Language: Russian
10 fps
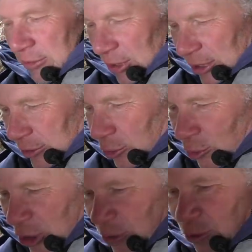Ты а,
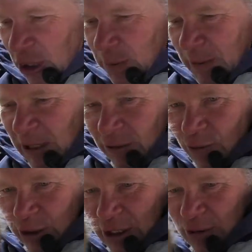что, уже, уже
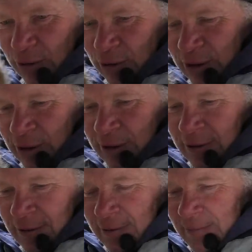спрятал косточку?
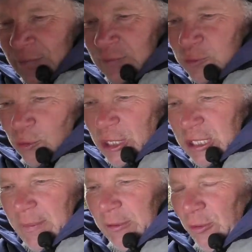Чего
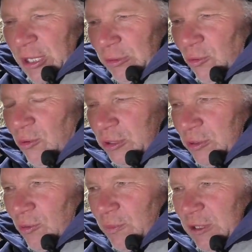я тебе только одну
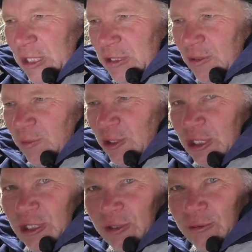косточку приносил,
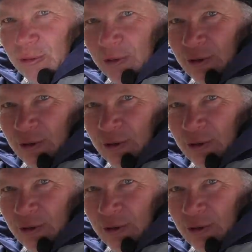больше нету.